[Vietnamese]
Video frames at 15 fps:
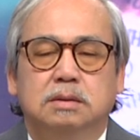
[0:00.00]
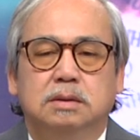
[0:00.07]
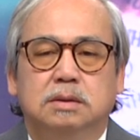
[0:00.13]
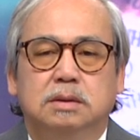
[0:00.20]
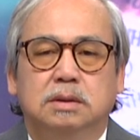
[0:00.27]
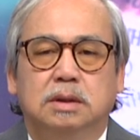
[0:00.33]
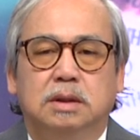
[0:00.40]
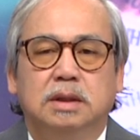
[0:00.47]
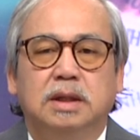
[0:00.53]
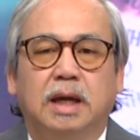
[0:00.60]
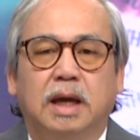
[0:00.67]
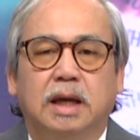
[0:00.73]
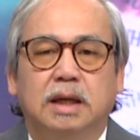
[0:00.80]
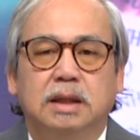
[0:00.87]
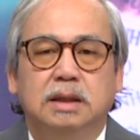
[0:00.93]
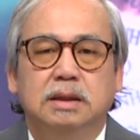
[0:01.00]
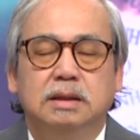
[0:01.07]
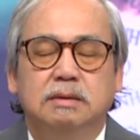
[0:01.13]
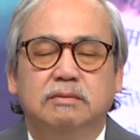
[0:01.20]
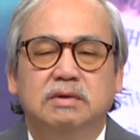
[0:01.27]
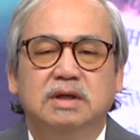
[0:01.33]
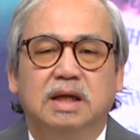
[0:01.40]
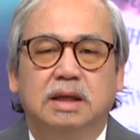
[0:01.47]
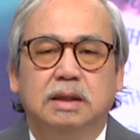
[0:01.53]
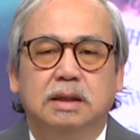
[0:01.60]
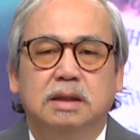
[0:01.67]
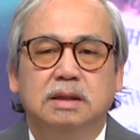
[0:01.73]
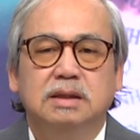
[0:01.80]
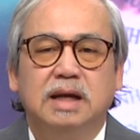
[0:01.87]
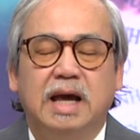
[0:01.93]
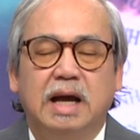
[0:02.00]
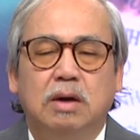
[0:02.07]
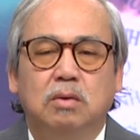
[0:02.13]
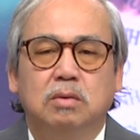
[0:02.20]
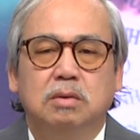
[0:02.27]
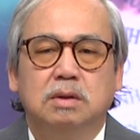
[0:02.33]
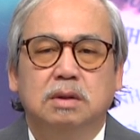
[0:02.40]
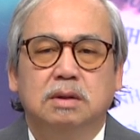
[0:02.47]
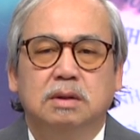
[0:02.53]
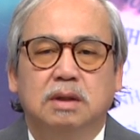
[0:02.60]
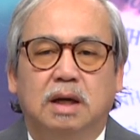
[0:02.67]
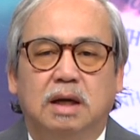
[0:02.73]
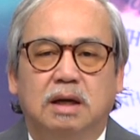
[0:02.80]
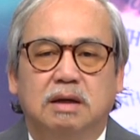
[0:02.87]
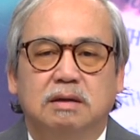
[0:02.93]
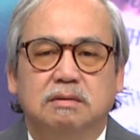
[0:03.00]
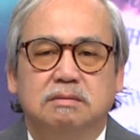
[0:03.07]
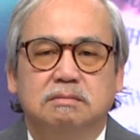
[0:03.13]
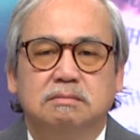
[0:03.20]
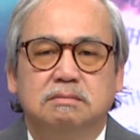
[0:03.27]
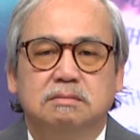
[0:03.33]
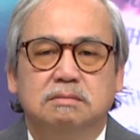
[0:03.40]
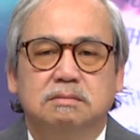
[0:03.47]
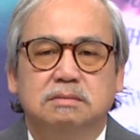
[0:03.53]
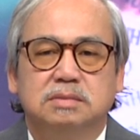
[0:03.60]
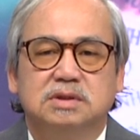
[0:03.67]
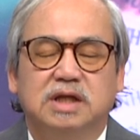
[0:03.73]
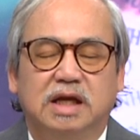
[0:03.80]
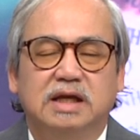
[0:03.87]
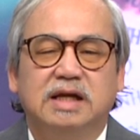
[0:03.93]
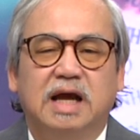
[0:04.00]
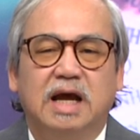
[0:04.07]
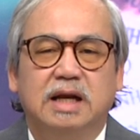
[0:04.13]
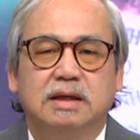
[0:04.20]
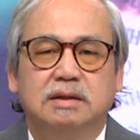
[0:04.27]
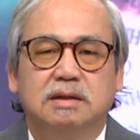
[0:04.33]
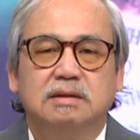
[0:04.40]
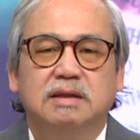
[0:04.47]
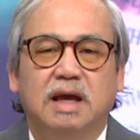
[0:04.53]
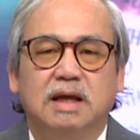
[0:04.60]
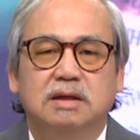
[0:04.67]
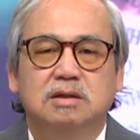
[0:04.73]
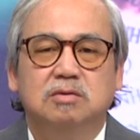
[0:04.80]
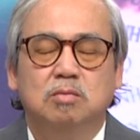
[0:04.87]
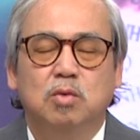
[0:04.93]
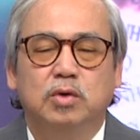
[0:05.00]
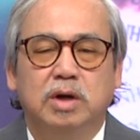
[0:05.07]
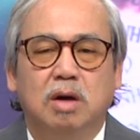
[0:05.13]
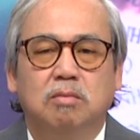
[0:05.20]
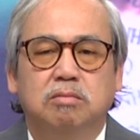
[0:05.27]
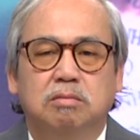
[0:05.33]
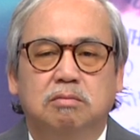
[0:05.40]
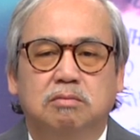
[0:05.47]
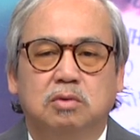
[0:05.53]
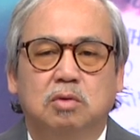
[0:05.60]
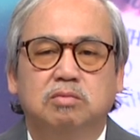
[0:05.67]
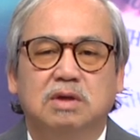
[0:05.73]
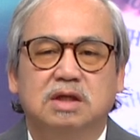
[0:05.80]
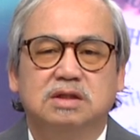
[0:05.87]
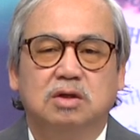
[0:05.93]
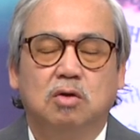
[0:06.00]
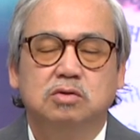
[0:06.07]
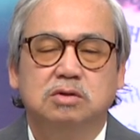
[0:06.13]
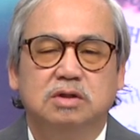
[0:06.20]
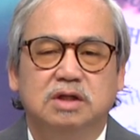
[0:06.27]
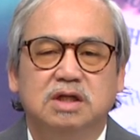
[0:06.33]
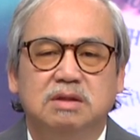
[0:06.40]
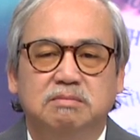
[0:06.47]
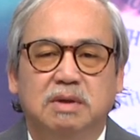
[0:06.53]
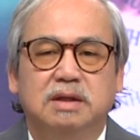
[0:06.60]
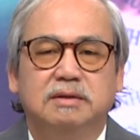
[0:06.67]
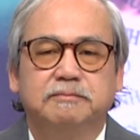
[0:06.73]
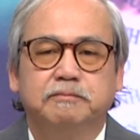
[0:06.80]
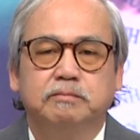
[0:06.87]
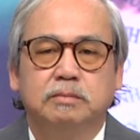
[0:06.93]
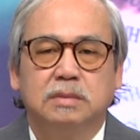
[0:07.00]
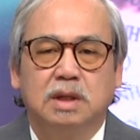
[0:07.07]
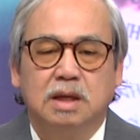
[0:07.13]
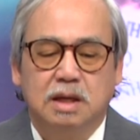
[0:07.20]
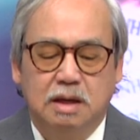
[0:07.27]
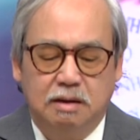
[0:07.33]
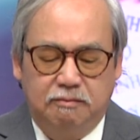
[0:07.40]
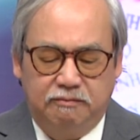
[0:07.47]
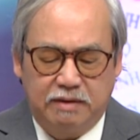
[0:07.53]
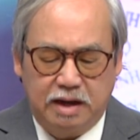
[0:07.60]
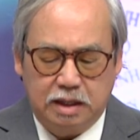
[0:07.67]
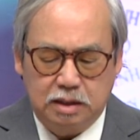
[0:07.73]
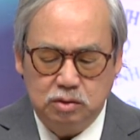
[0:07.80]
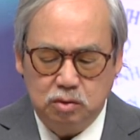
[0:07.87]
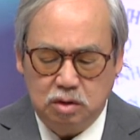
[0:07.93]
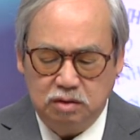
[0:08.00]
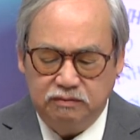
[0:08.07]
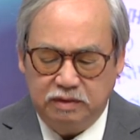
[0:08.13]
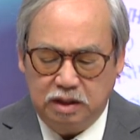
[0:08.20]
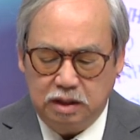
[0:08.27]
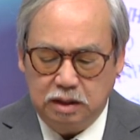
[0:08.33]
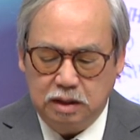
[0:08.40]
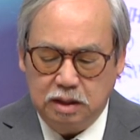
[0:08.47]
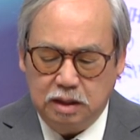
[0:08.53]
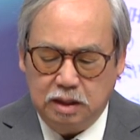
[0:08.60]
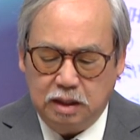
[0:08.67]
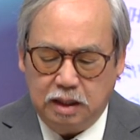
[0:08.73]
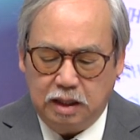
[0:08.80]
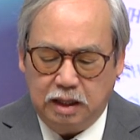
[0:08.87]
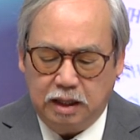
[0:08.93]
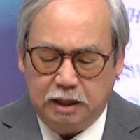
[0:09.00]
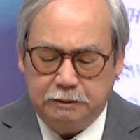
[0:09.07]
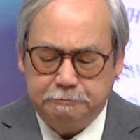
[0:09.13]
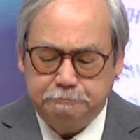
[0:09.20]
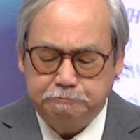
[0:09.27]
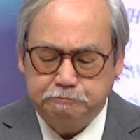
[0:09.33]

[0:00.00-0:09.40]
những cái vấn đề lớn lao à, xảy ra cái tai ương của mùa đông. Chúng ta sẽ có sự yên bình và kính thưa quý vị, à,